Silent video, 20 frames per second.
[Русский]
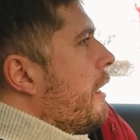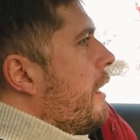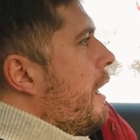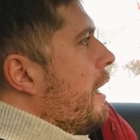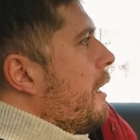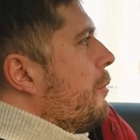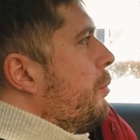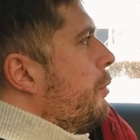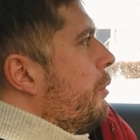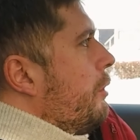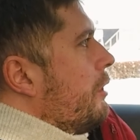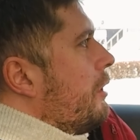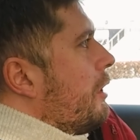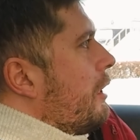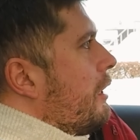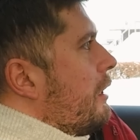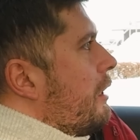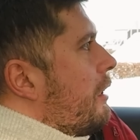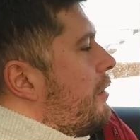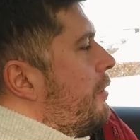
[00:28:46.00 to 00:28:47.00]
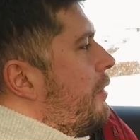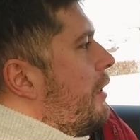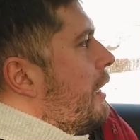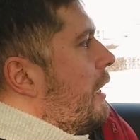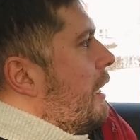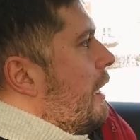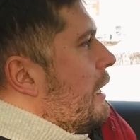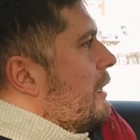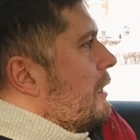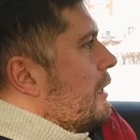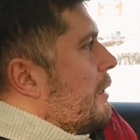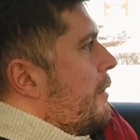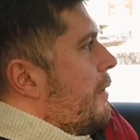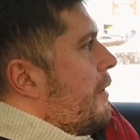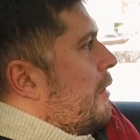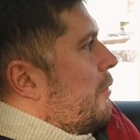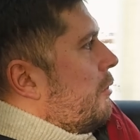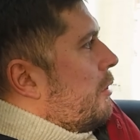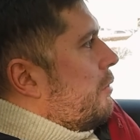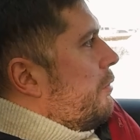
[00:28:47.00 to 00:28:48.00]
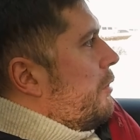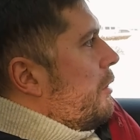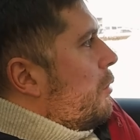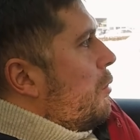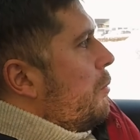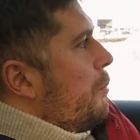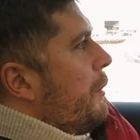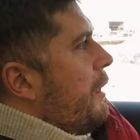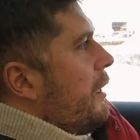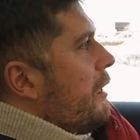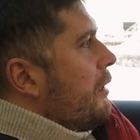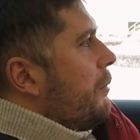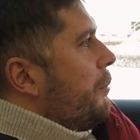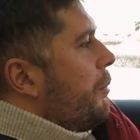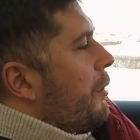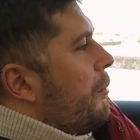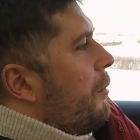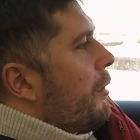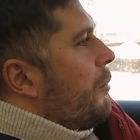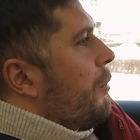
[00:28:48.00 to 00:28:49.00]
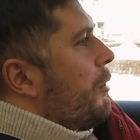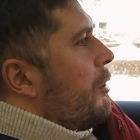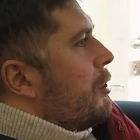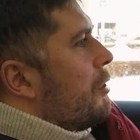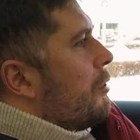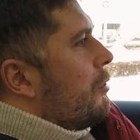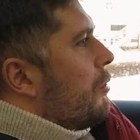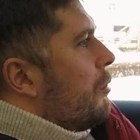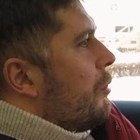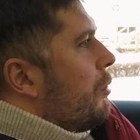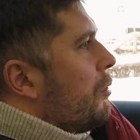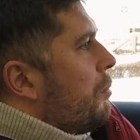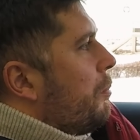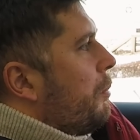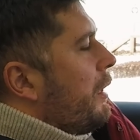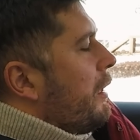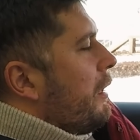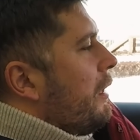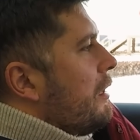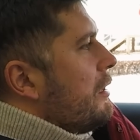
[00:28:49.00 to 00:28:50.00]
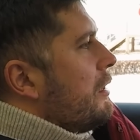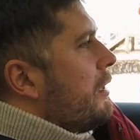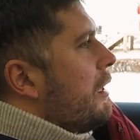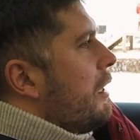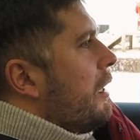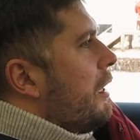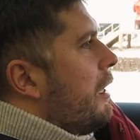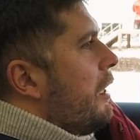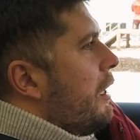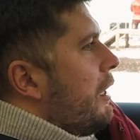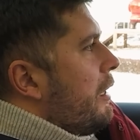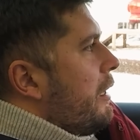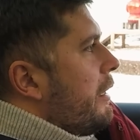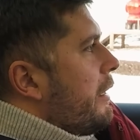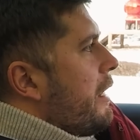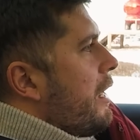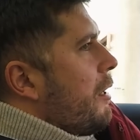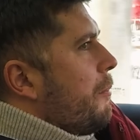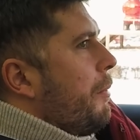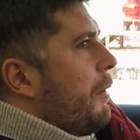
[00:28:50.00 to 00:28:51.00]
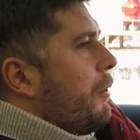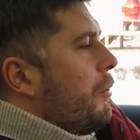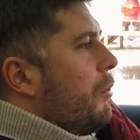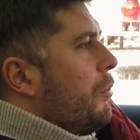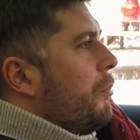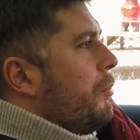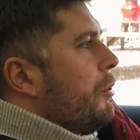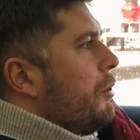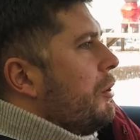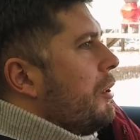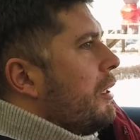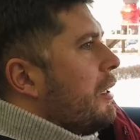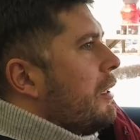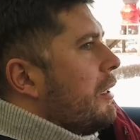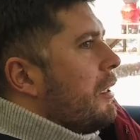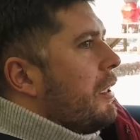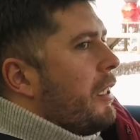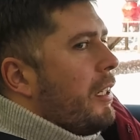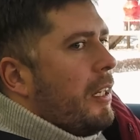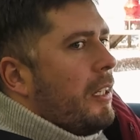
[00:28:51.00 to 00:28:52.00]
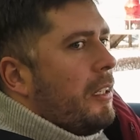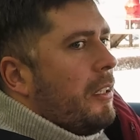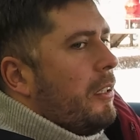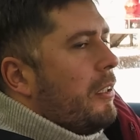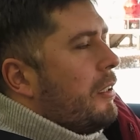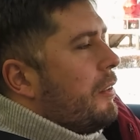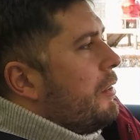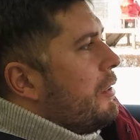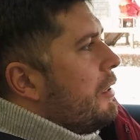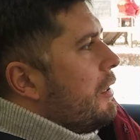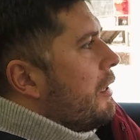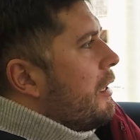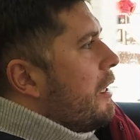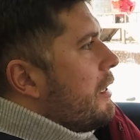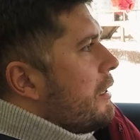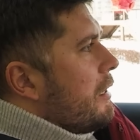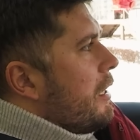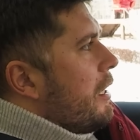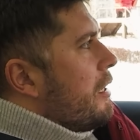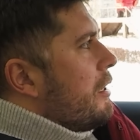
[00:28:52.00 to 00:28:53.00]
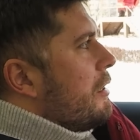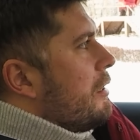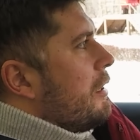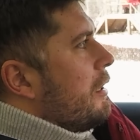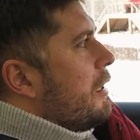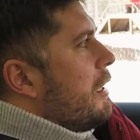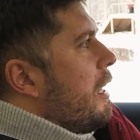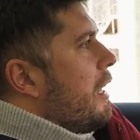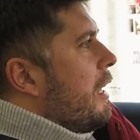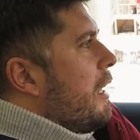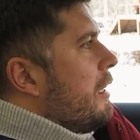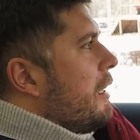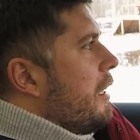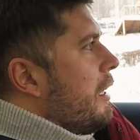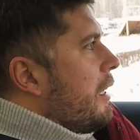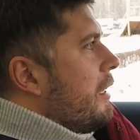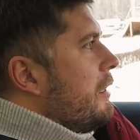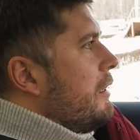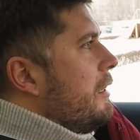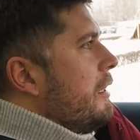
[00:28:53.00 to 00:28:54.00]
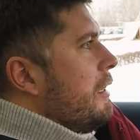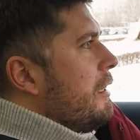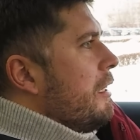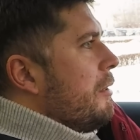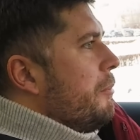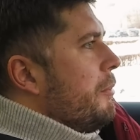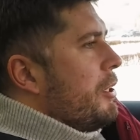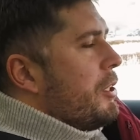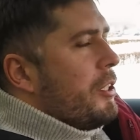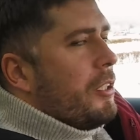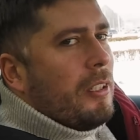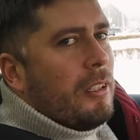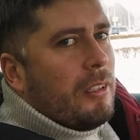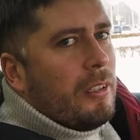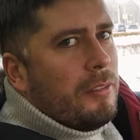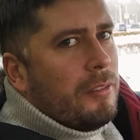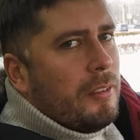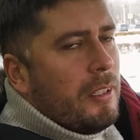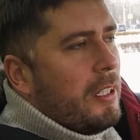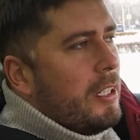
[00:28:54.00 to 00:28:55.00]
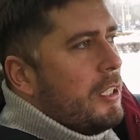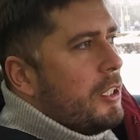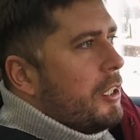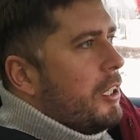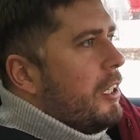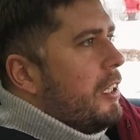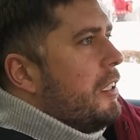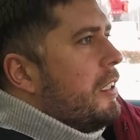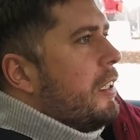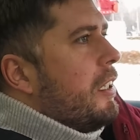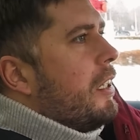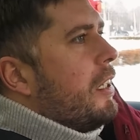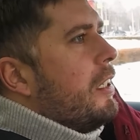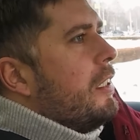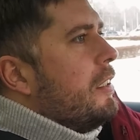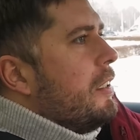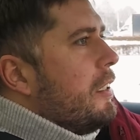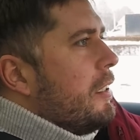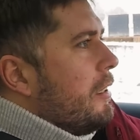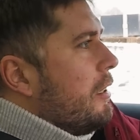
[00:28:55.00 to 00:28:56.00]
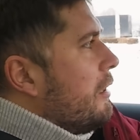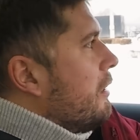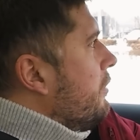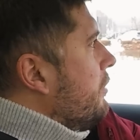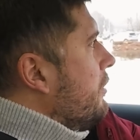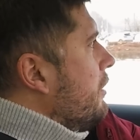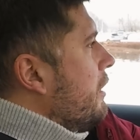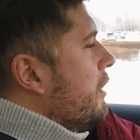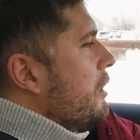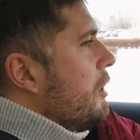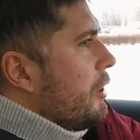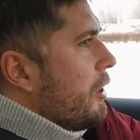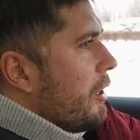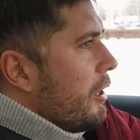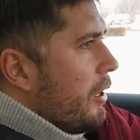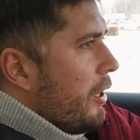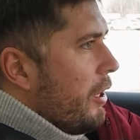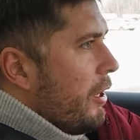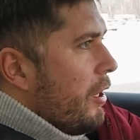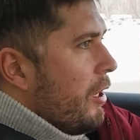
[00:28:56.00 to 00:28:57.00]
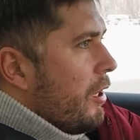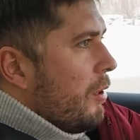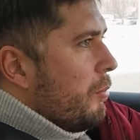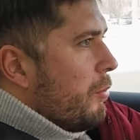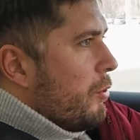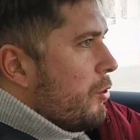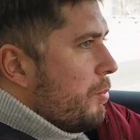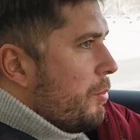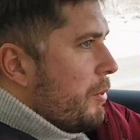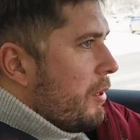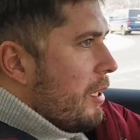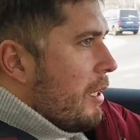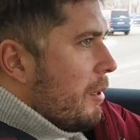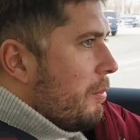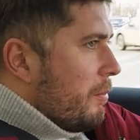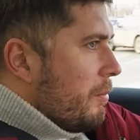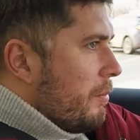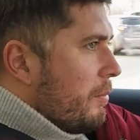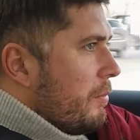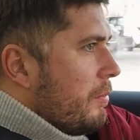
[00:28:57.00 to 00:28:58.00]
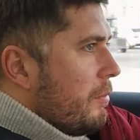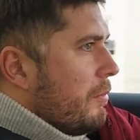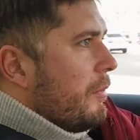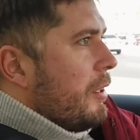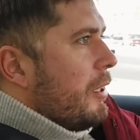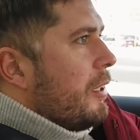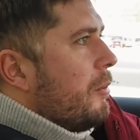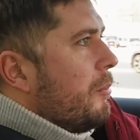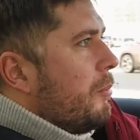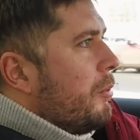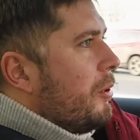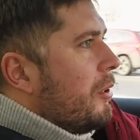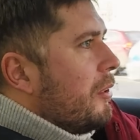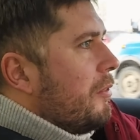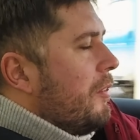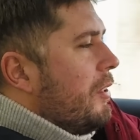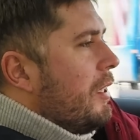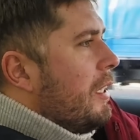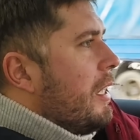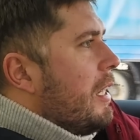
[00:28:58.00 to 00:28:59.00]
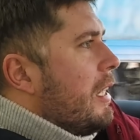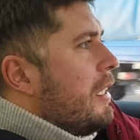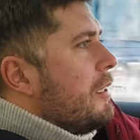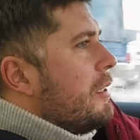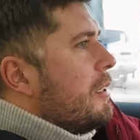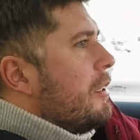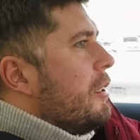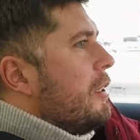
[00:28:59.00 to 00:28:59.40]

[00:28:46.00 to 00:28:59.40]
как будет рынок влиять, вот вы купили, например, машину, год поездили, и как потом будет рынок реагировать, и как скажется гарантийная машина на вторичке и не гарантийная на вторичке. Может быть, там это будет влиять.